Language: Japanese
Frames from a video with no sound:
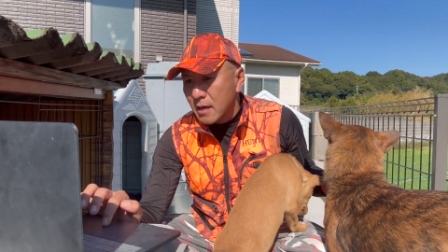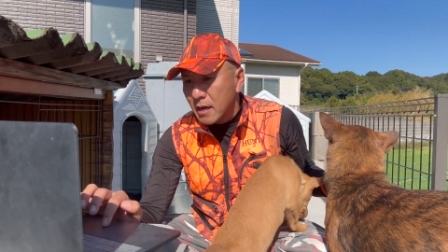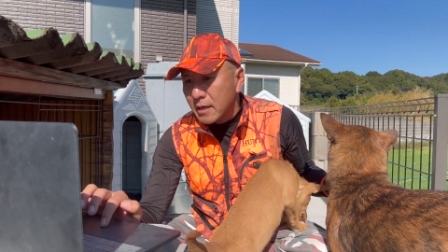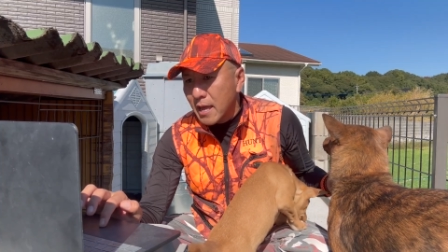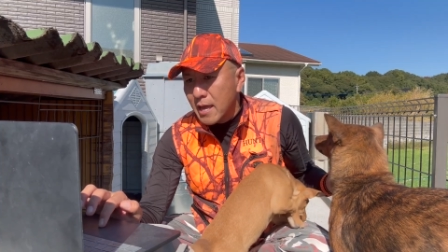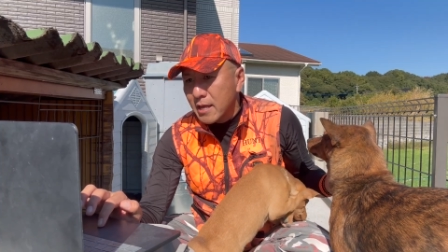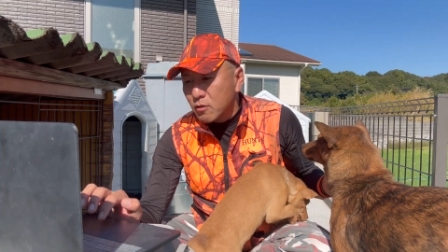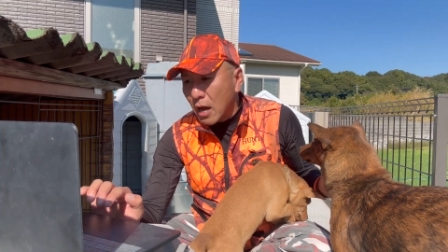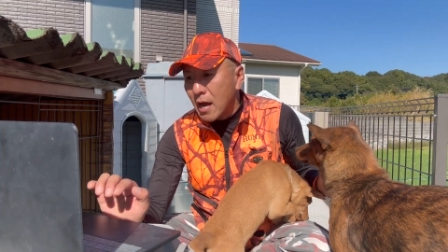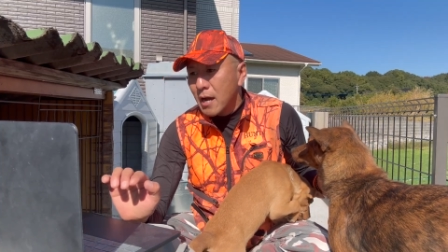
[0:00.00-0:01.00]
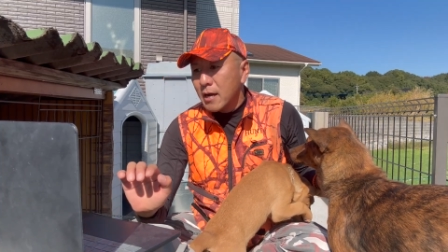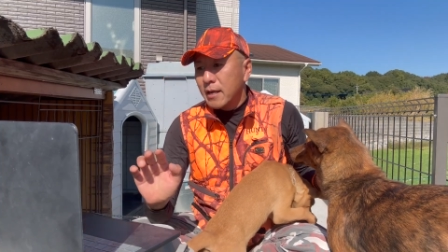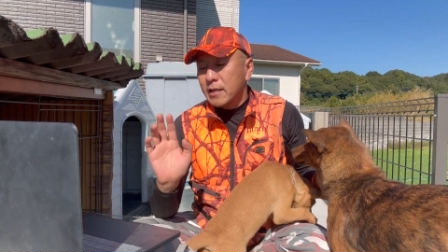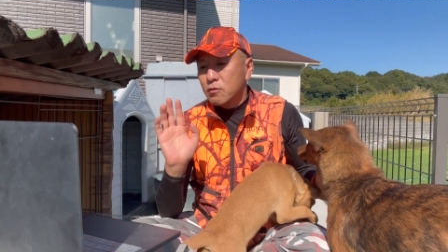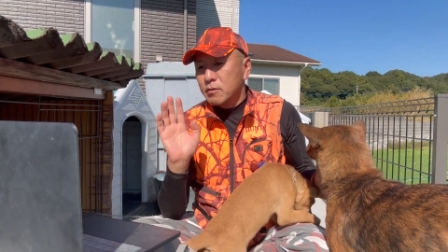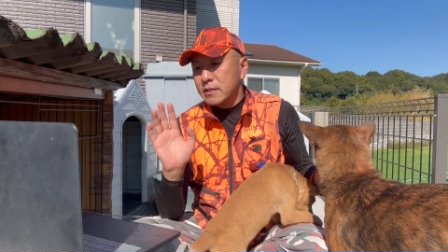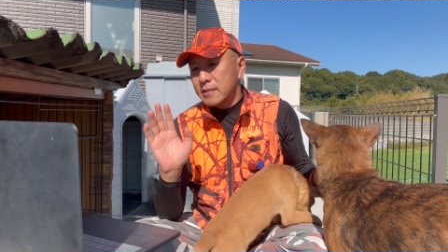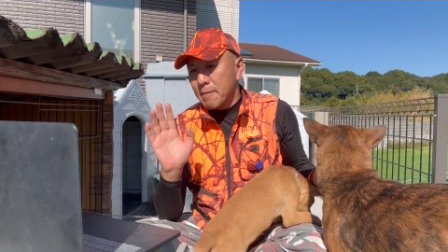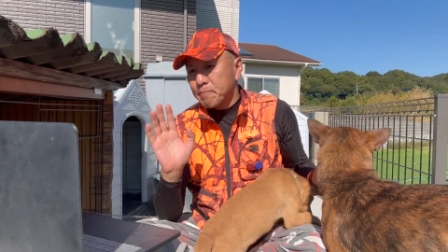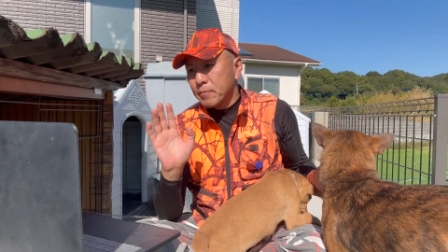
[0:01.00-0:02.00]
はい、です
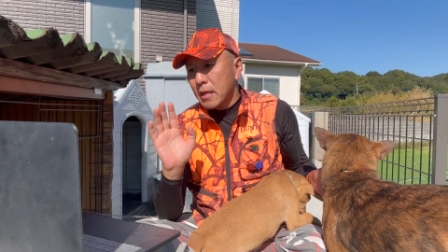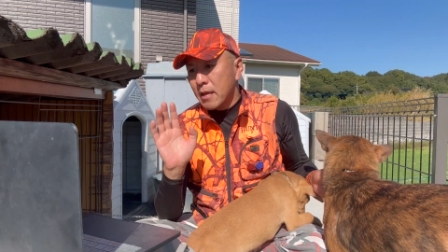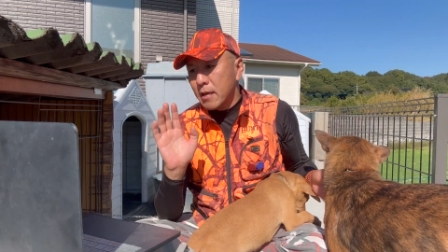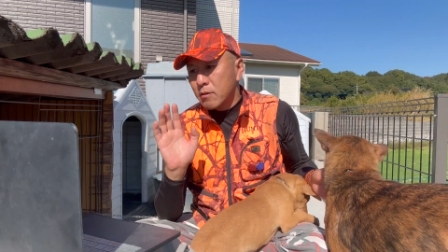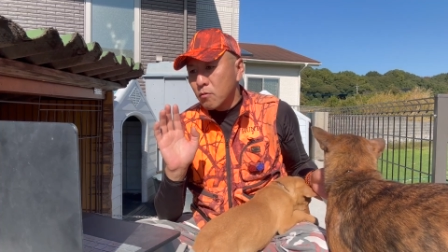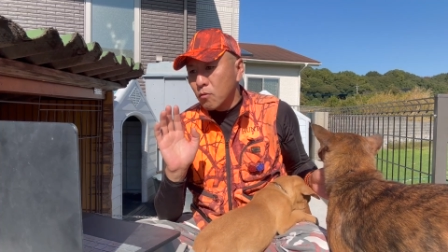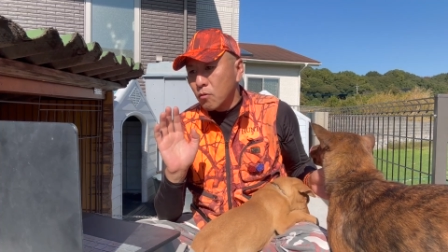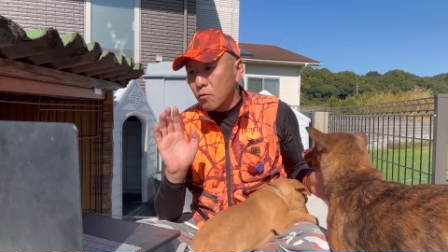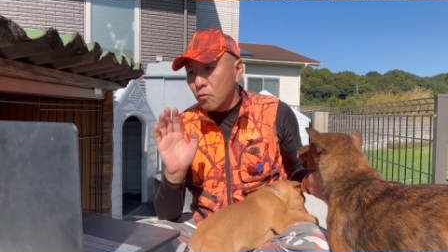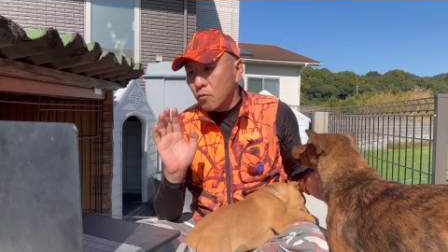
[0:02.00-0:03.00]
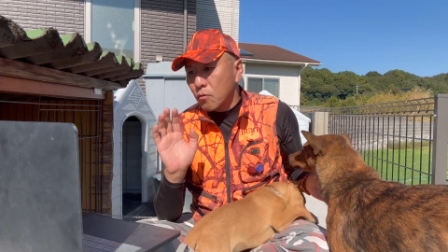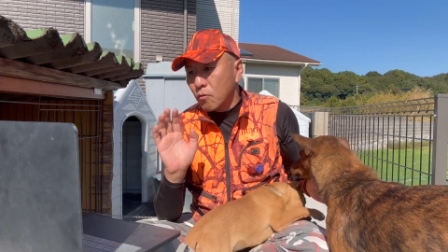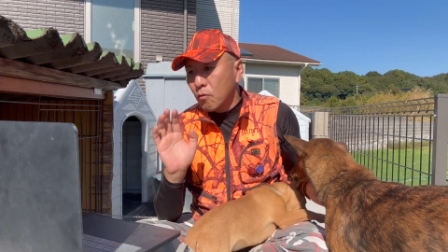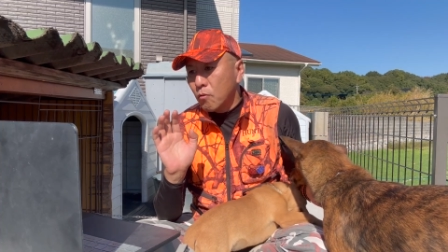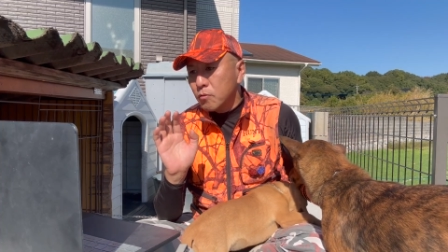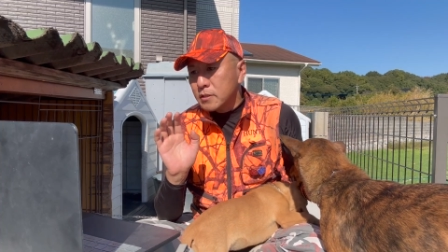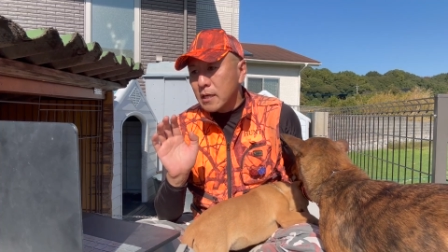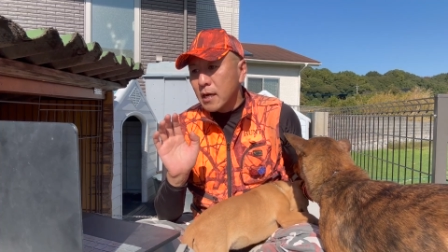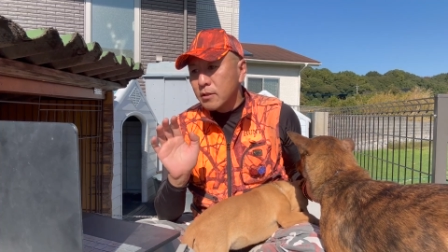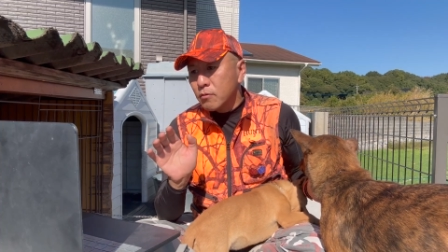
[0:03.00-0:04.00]
ね、大
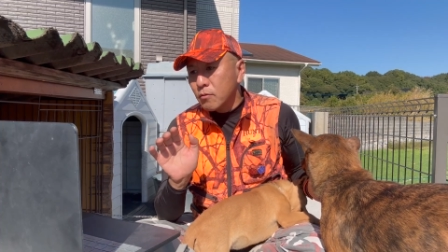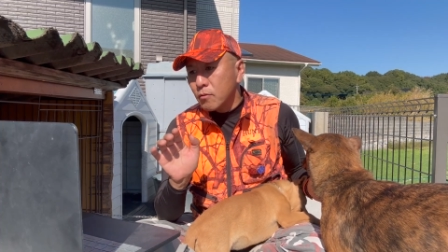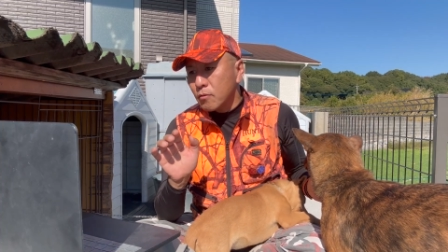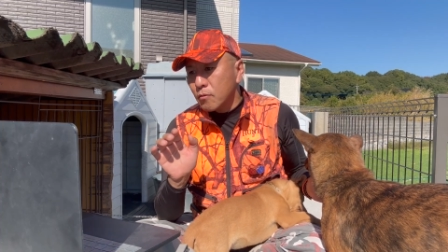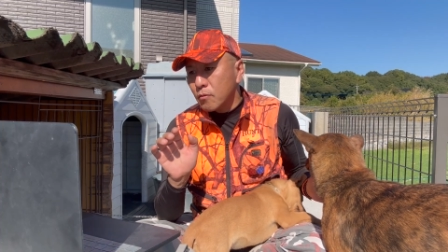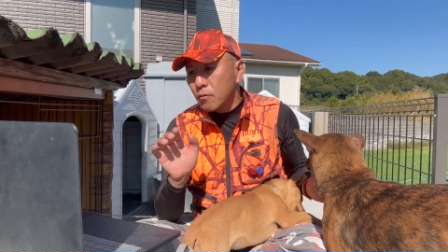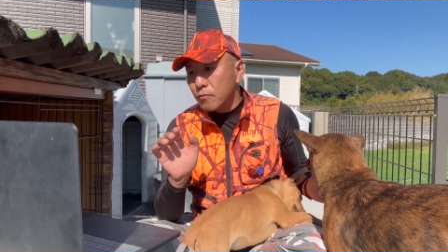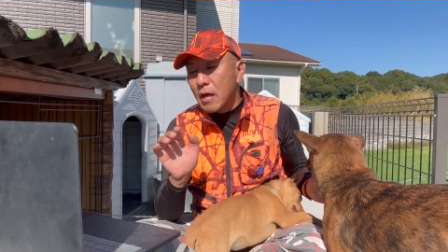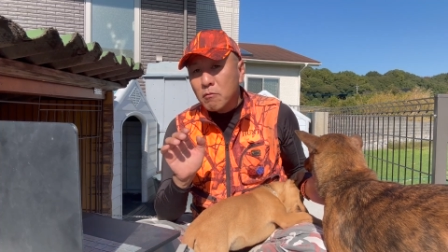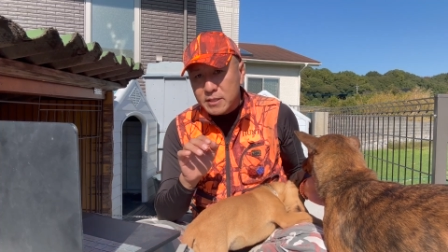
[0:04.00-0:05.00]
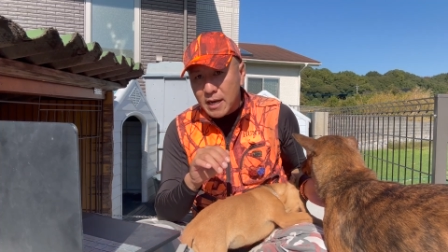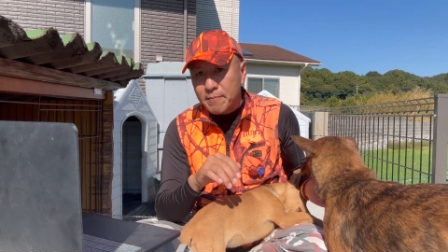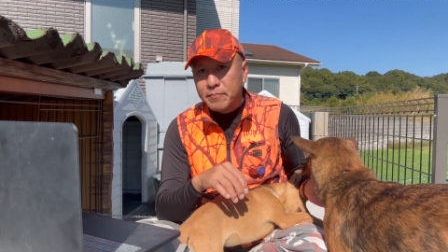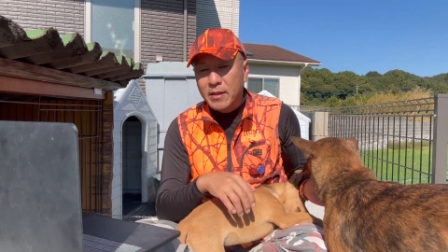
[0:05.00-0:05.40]
阪のなおちゃん、